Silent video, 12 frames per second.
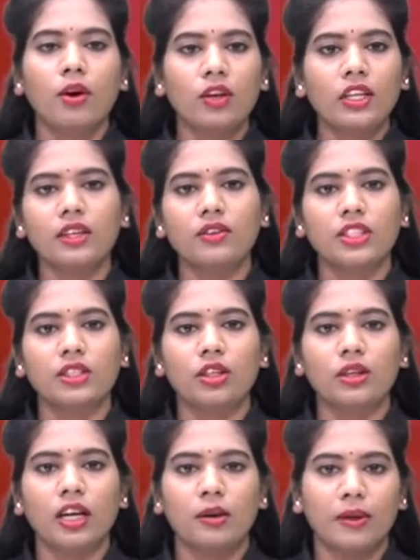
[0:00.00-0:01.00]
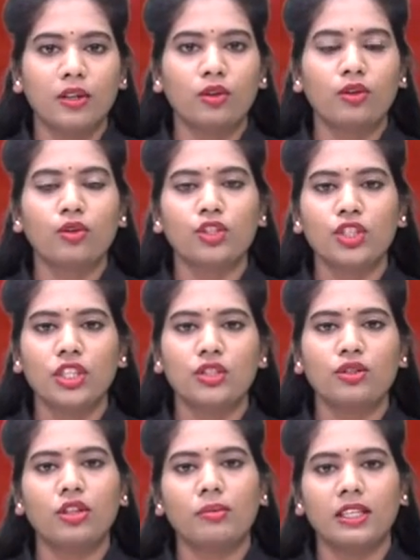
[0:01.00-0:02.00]
మౌలిక వసతుల కల్పనకు కృషి
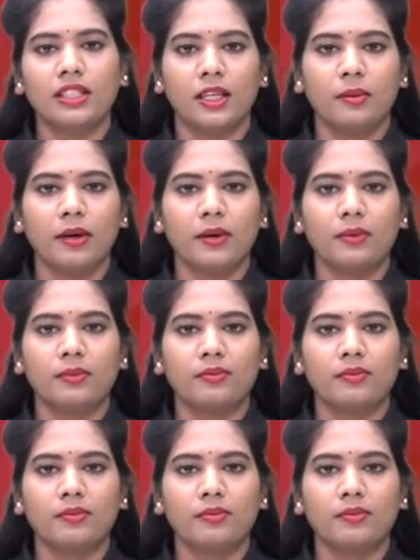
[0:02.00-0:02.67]
చేస్తున్నామని తెలిపారు